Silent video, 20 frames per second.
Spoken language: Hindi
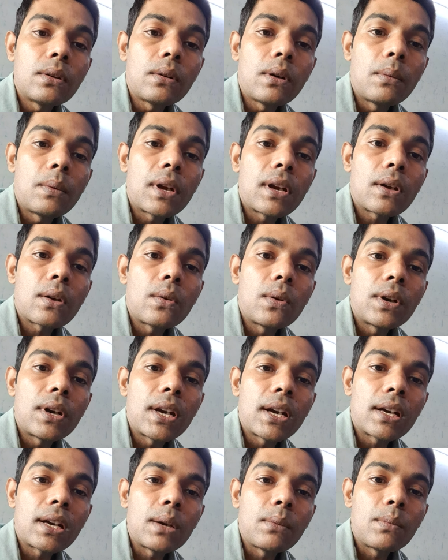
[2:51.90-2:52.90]
हमारा
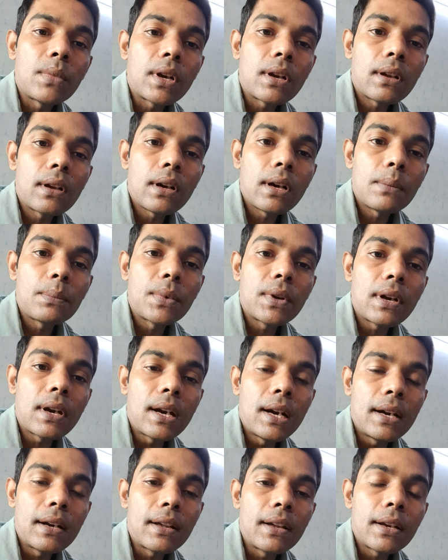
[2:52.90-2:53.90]
कॉन्टैक्ट नंबर आप
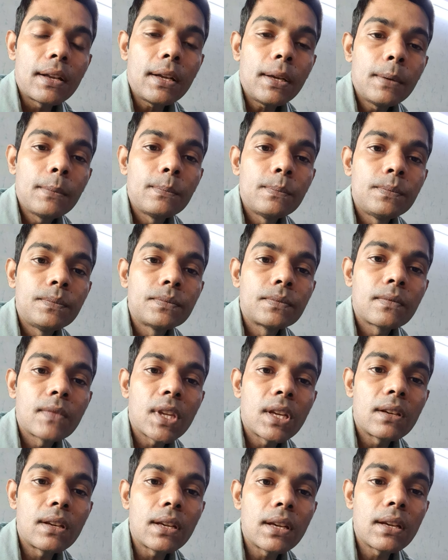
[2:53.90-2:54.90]
ऐड करें
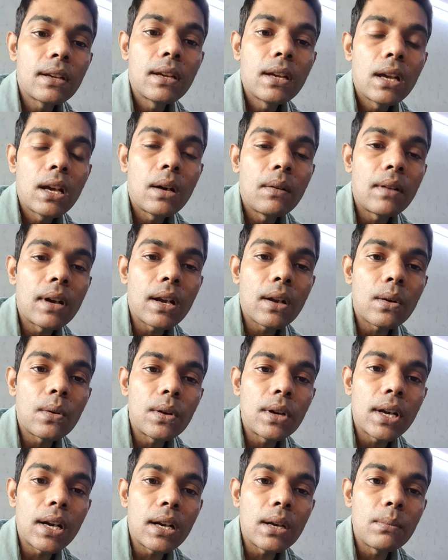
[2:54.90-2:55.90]
ठीक है हमारा
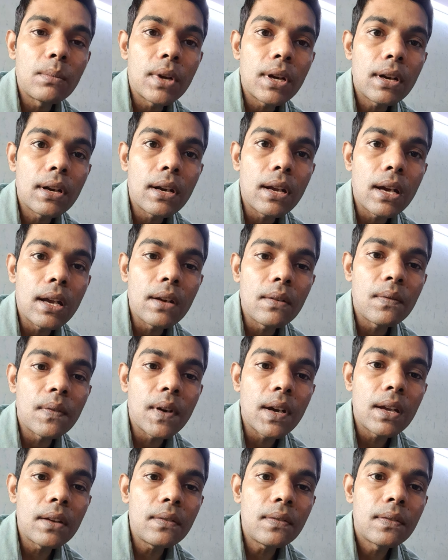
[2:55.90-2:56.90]
कॉन्टैक्ट नंबर है नाइन
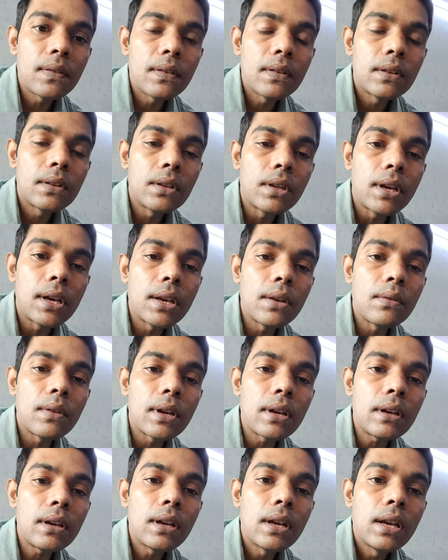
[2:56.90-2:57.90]
फाइव थ्री
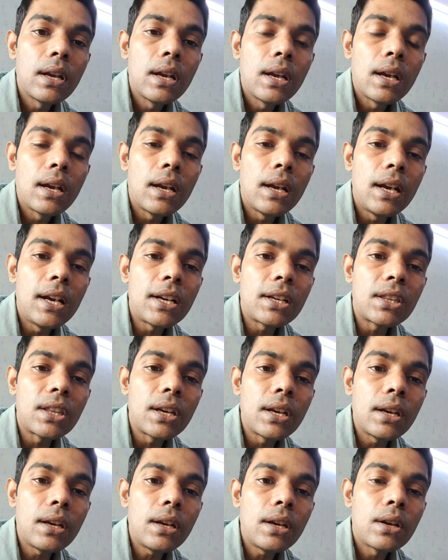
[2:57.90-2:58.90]
वन एट
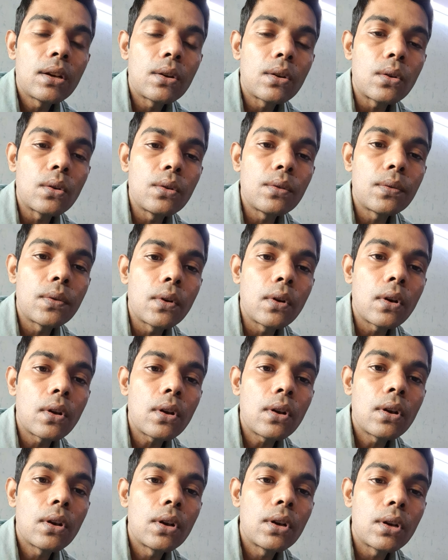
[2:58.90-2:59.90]
थ्री टू
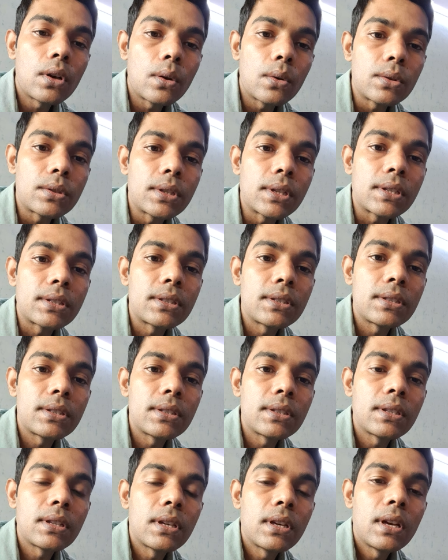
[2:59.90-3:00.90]
फोर टू सिक्स
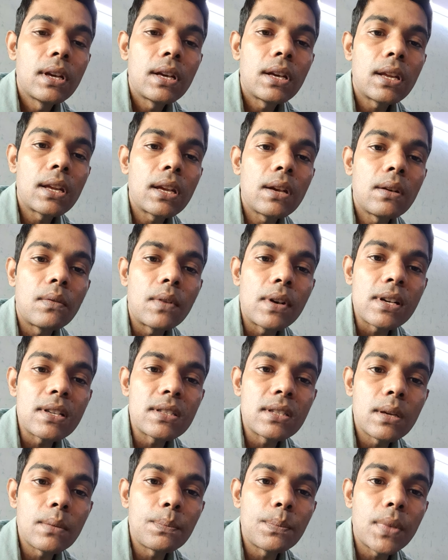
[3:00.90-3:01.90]
ठीक
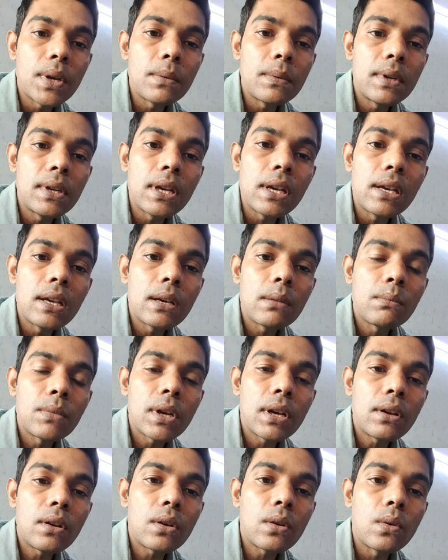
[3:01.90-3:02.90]
व्हाट्सअप पे भी यही
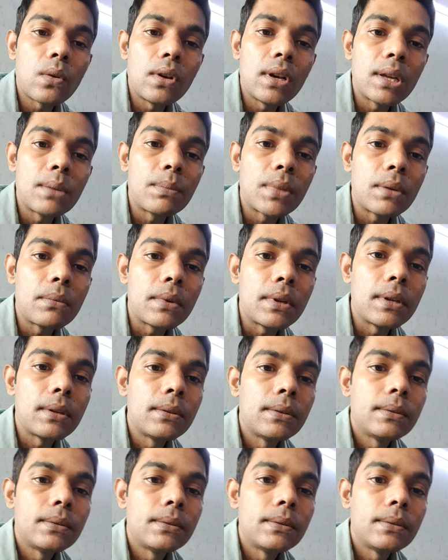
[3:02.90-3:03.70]
नंबर है और कॉलिंग पे भी